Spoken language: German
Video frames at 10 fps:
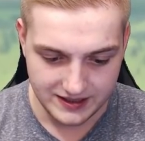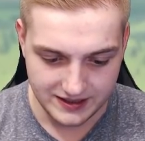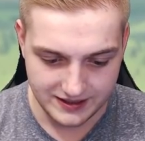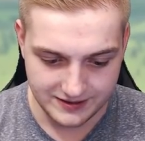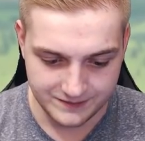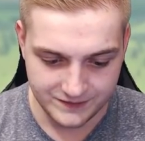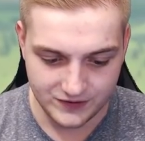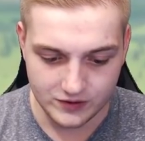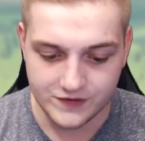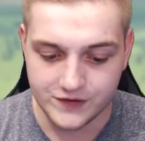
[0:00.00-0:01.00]
ähm,
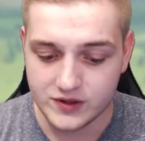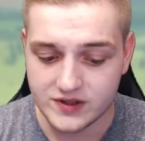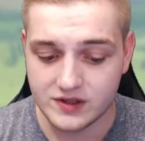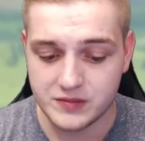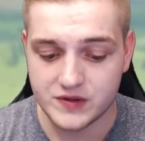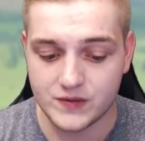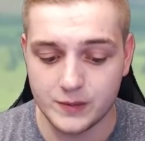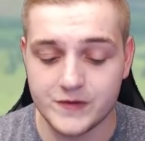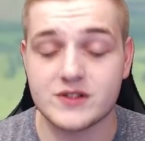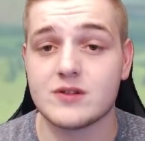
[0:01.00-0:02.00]
von 14 bis
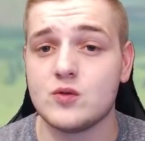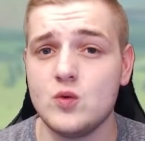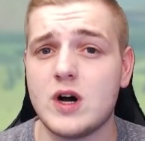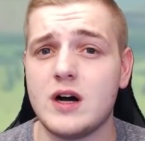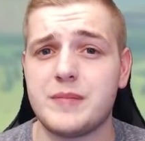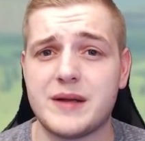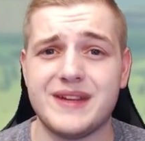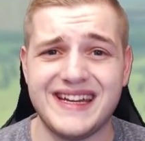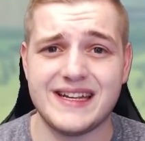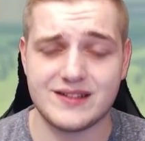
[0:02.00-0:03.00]
15 Uhr beim
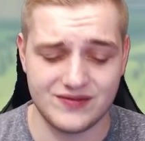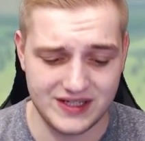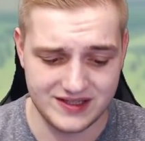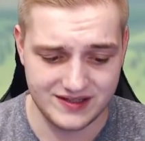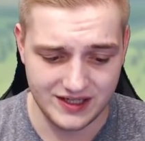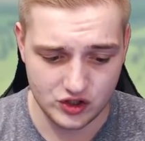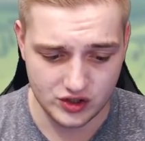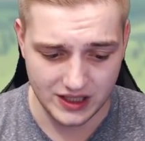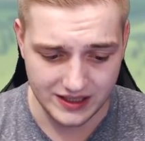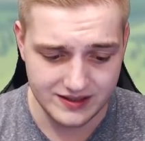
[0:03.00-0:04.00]

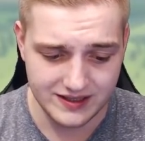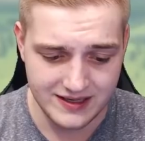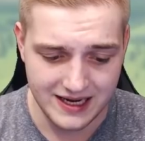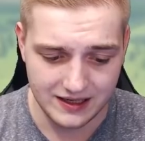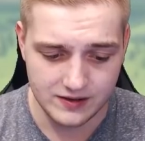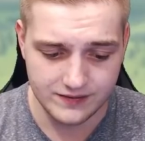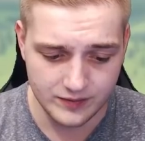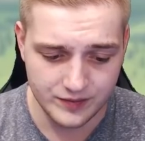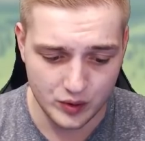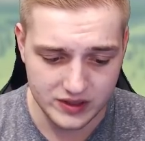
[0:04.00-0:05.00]
ESWC-Stand in der Halle
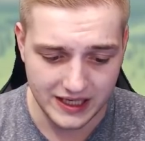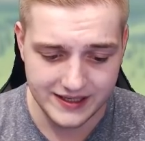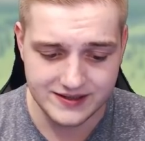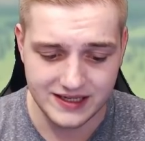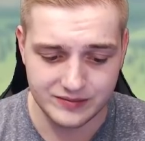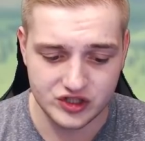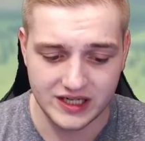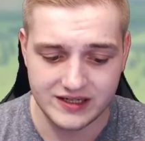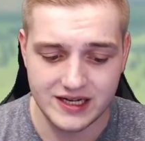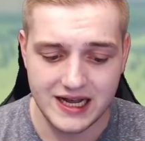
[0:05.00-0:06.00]
5.1 am
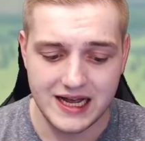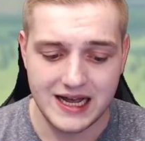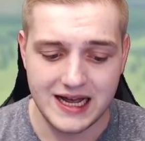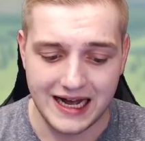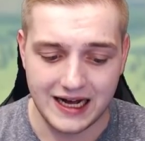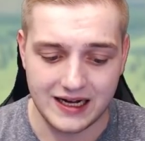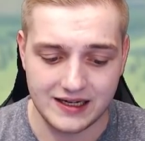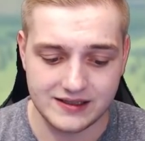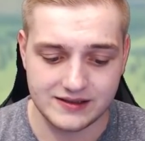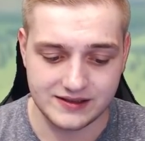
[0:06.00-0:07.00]
Stand
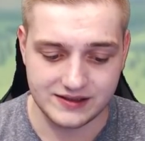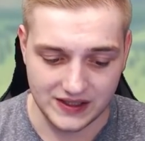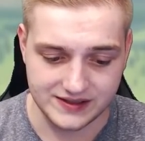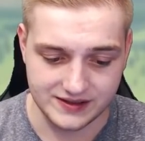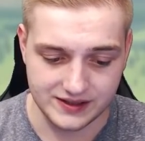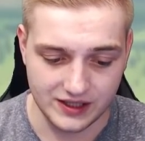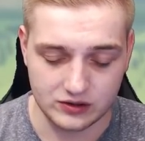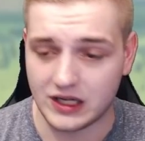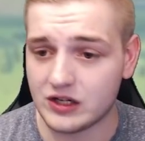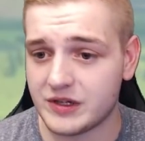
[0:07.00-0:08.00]
A20.
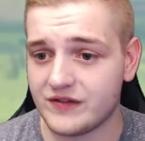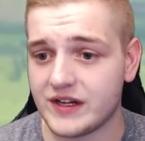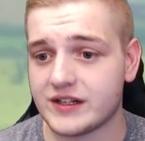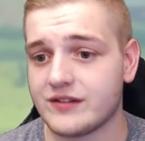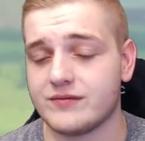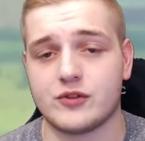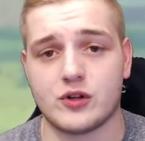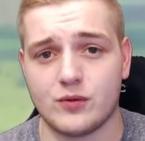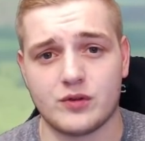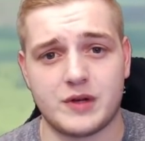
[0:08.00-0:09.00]
Auch da nochmal ein Fan-Treffen. wir können Fotos